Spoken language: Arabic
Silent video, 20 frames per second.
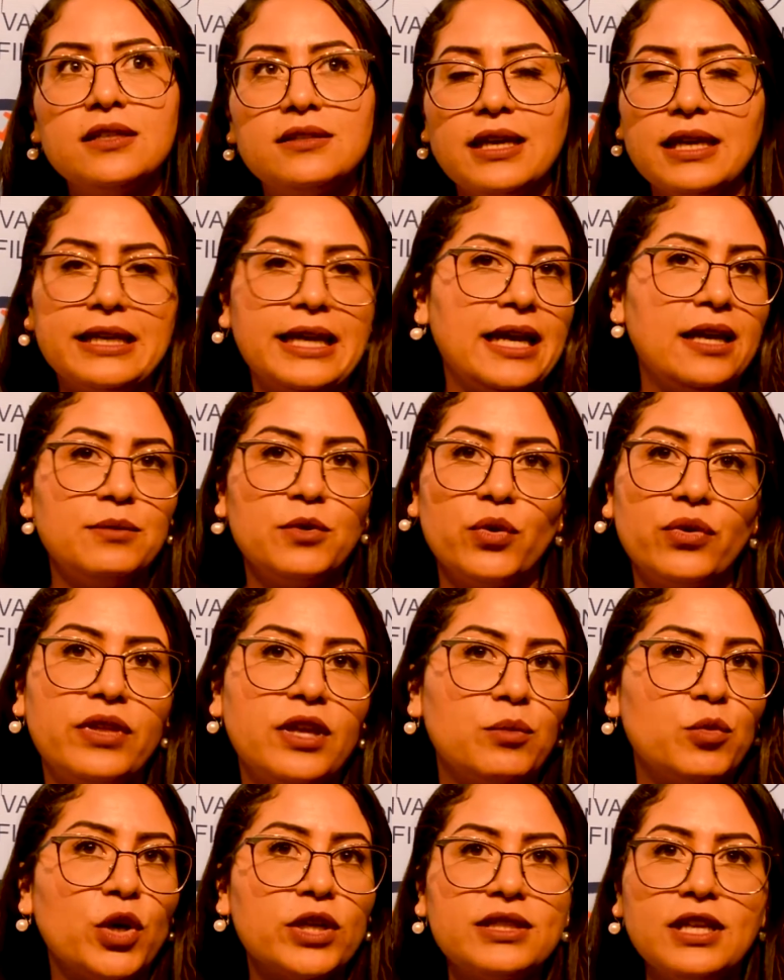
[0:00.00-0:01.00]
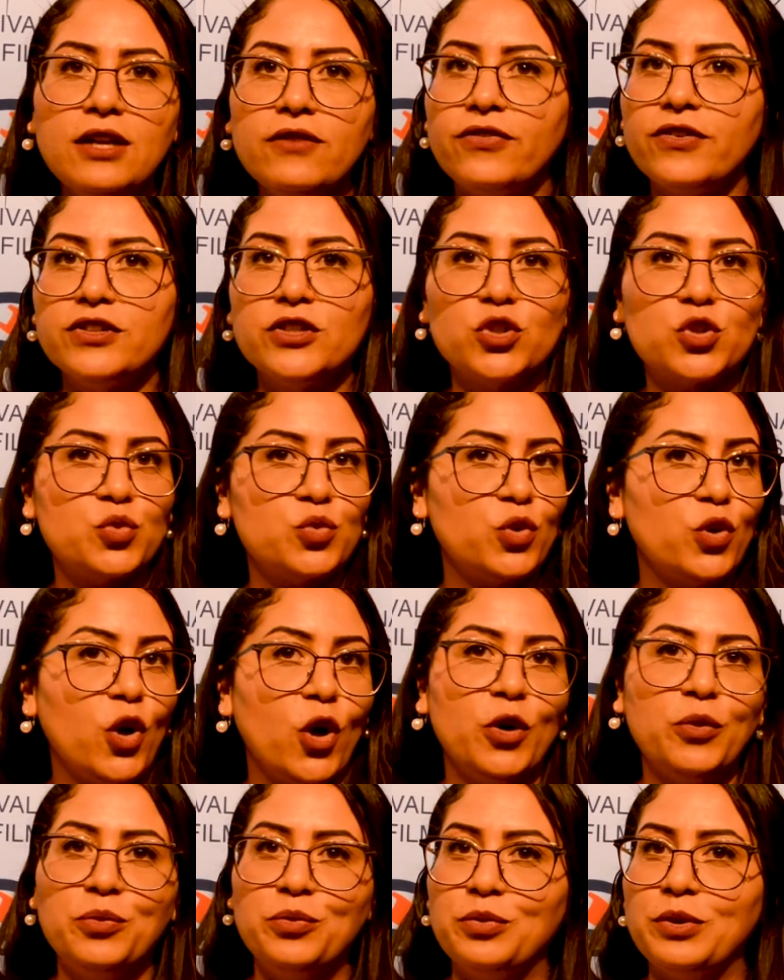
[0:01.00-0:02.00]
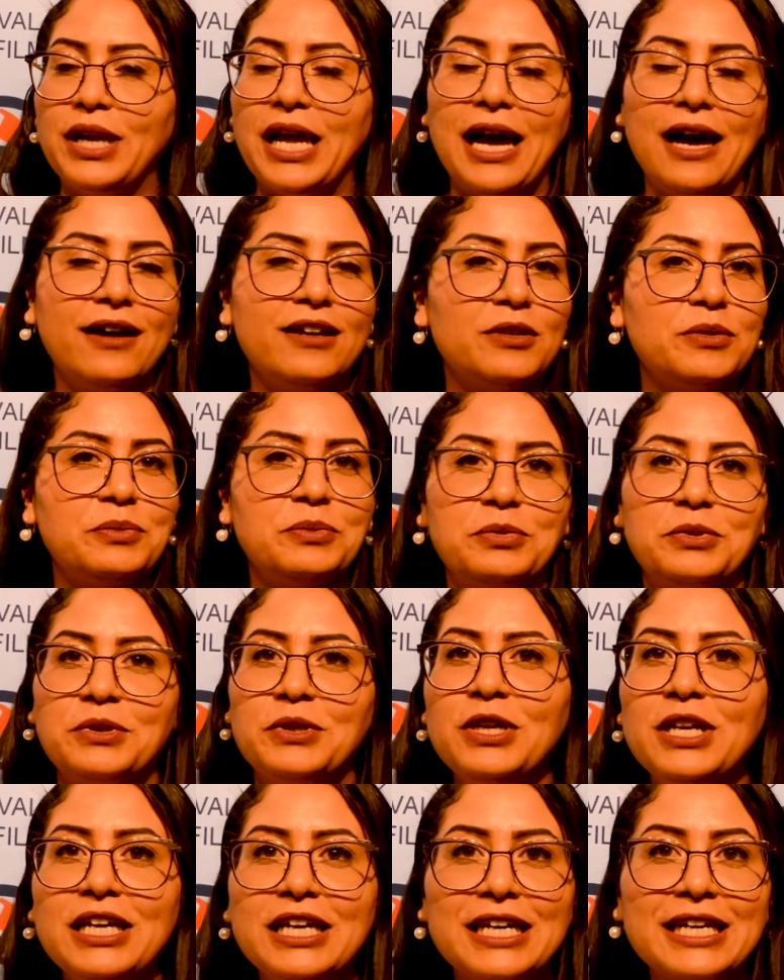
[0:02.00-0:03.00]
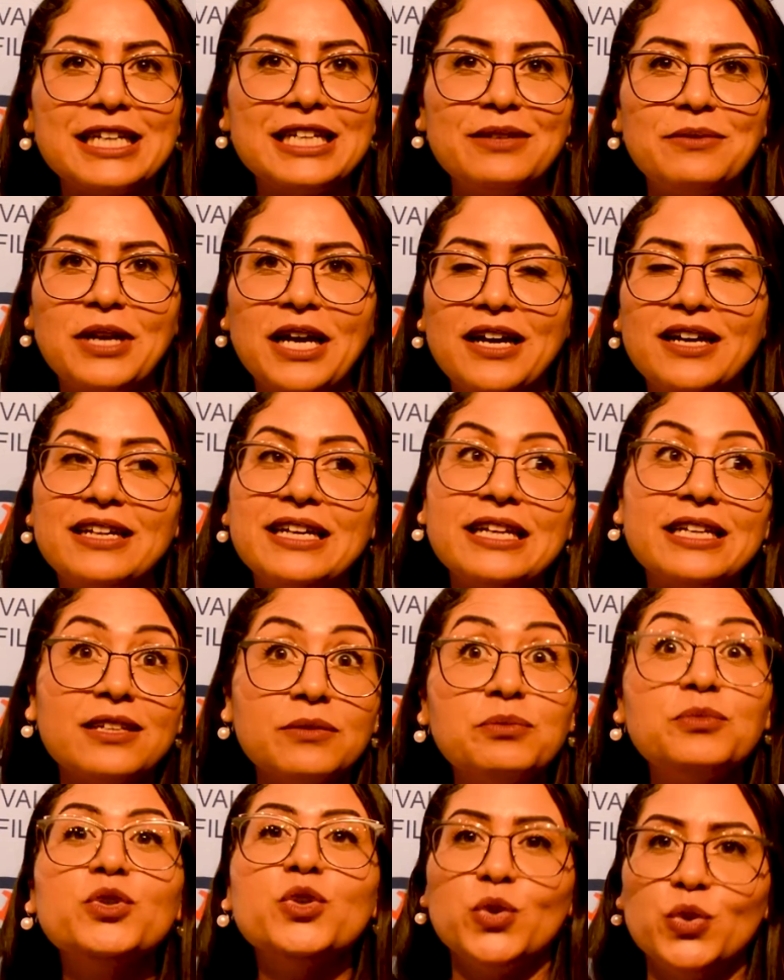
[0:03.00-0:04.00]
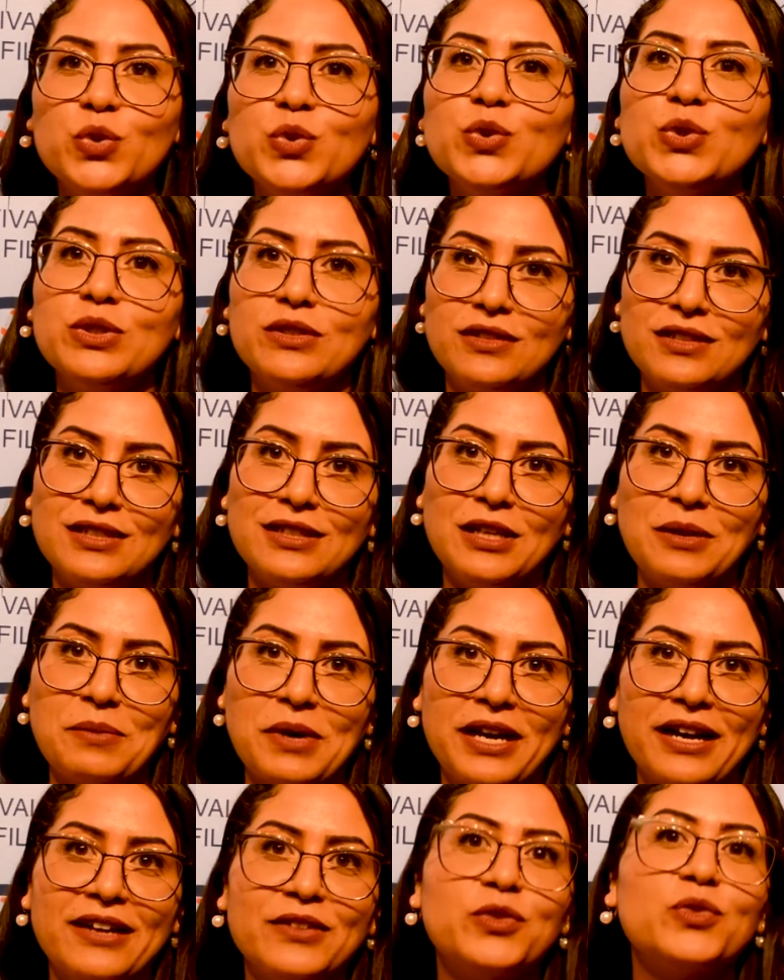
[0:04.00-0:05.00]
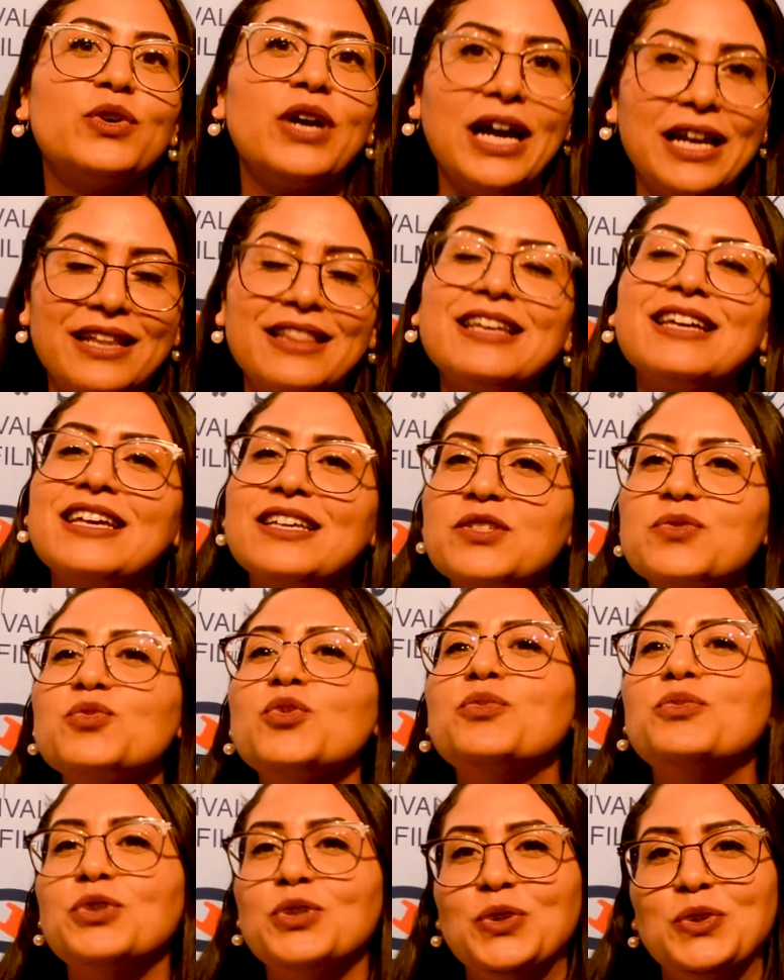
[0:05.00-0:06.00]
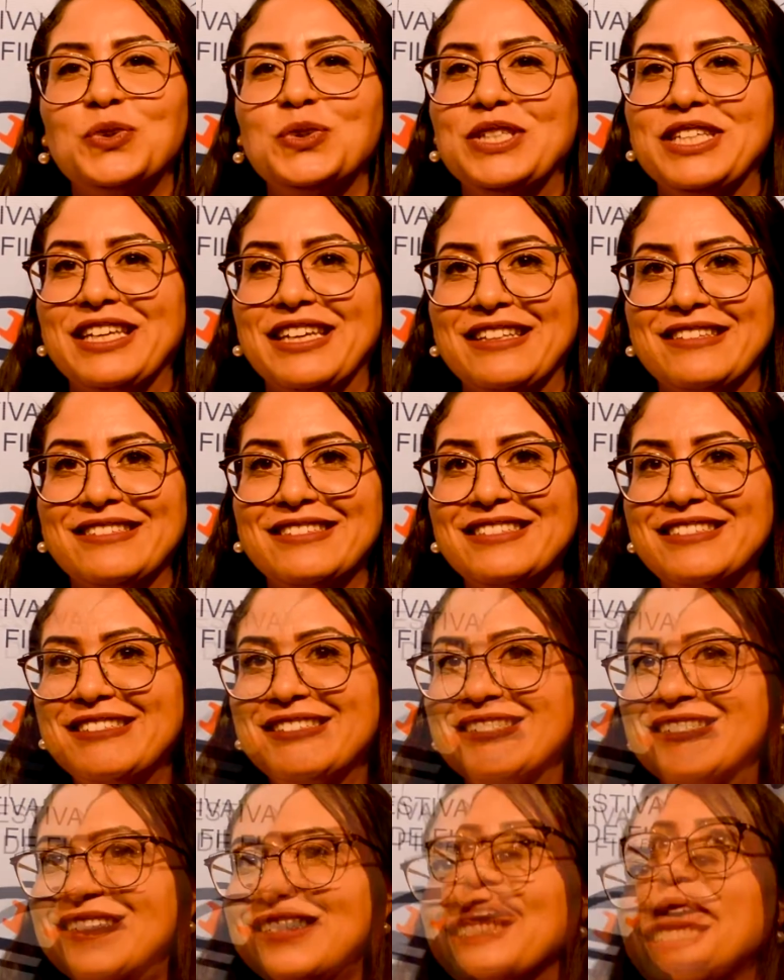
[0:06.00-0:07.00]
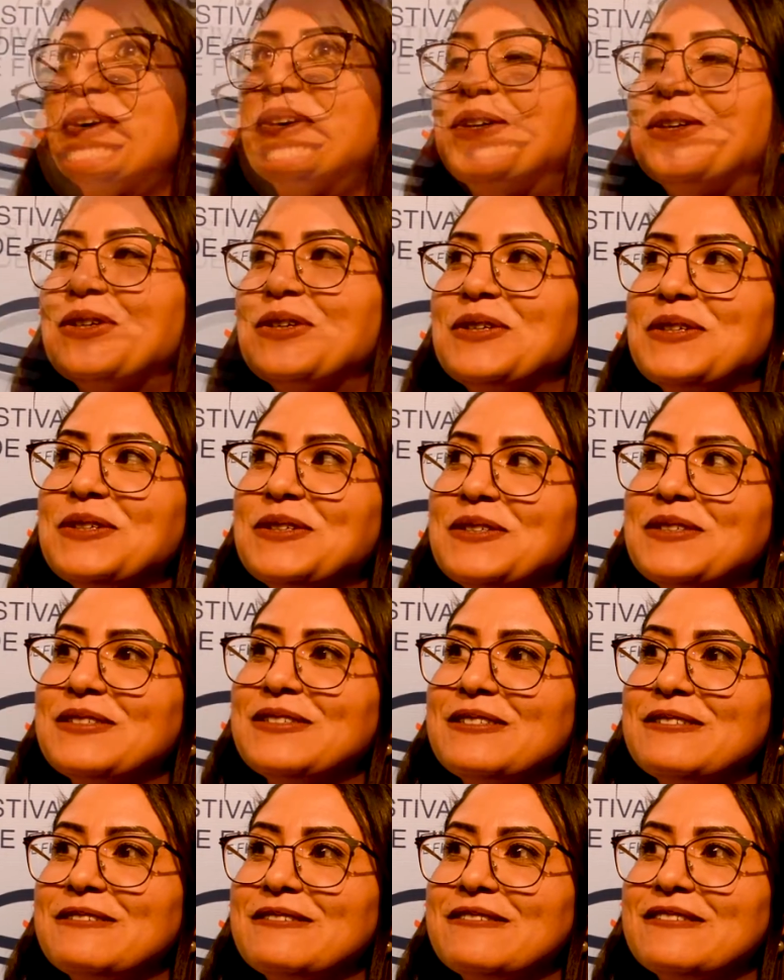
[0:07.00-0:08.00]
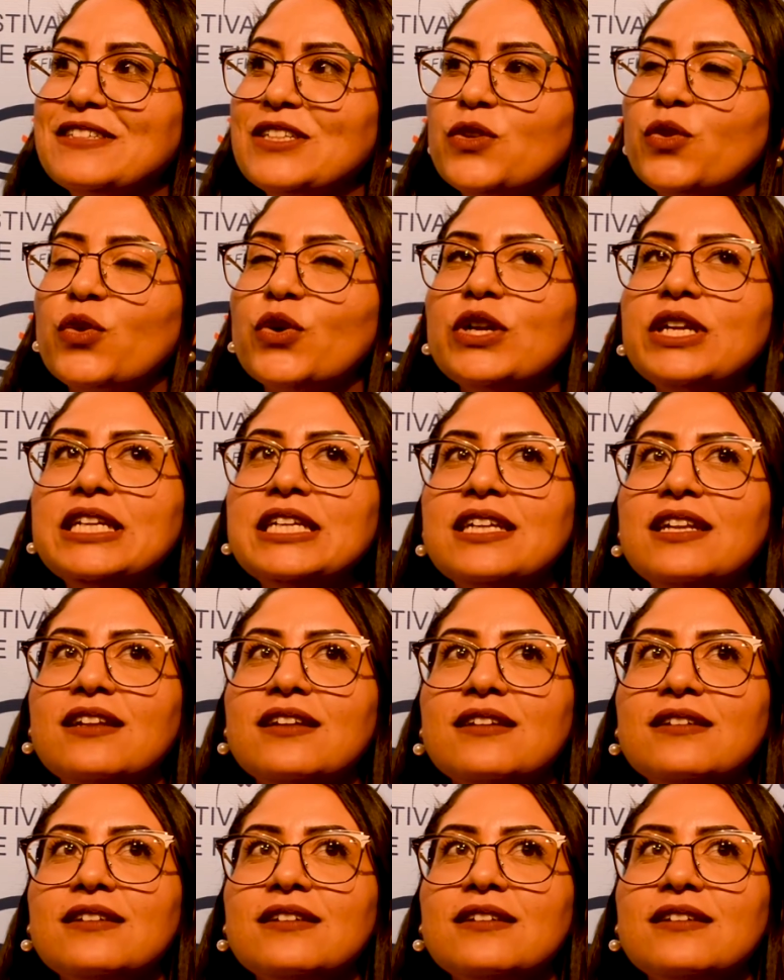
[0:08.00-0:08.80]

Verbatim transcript: تحكي على مواضيع مختلفه ينجموا الحب الحرب غيرها لكن بعيون المراه دونك على ذلك اسمه بعيونهم آه، يظهر لي